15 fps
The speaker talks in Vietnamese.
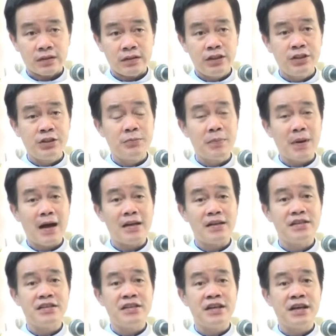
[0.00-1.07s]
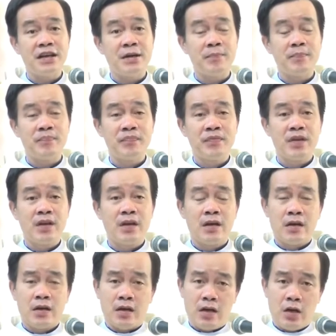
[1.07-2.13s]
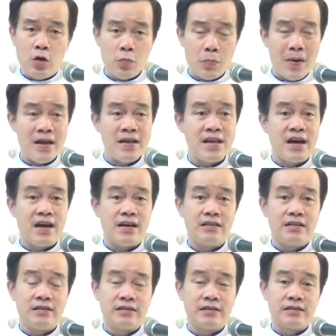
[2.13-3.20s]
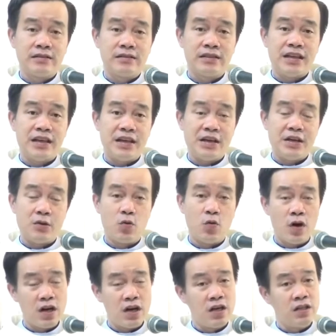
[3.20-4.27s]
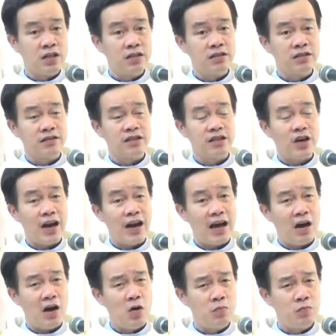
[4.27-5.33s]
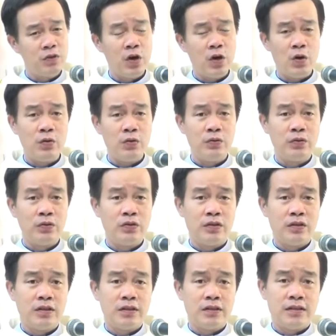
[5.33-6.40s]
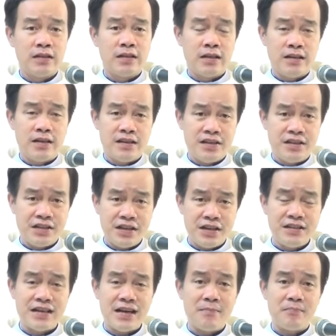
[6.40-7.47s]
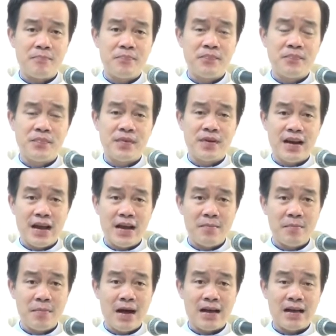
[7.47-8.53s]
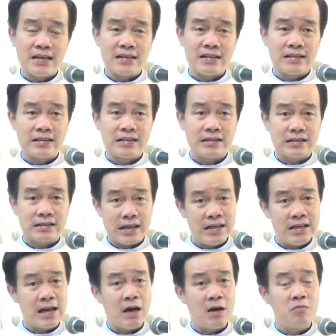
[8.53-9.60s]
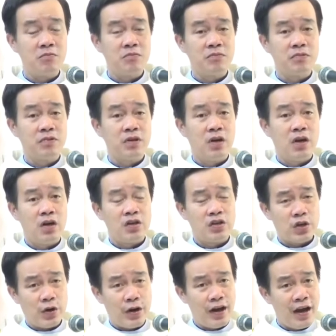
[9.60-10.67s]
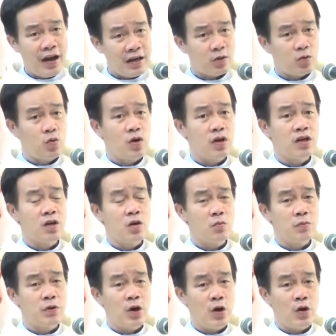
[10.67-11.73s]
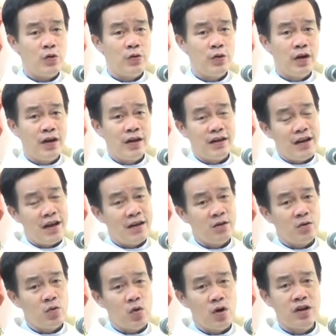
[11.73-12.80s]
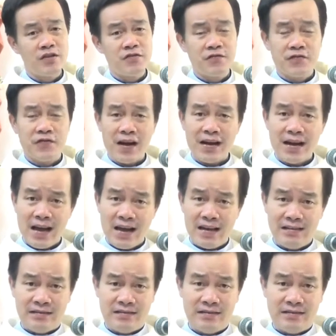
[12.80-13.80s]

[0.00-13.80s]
Thưa ông bà anh chị em, lúc bấy giờ thì quân gọi là Hung Nô rình rập để mà tấn công. Rồi hết quân Hung Nô đến quân Vandal,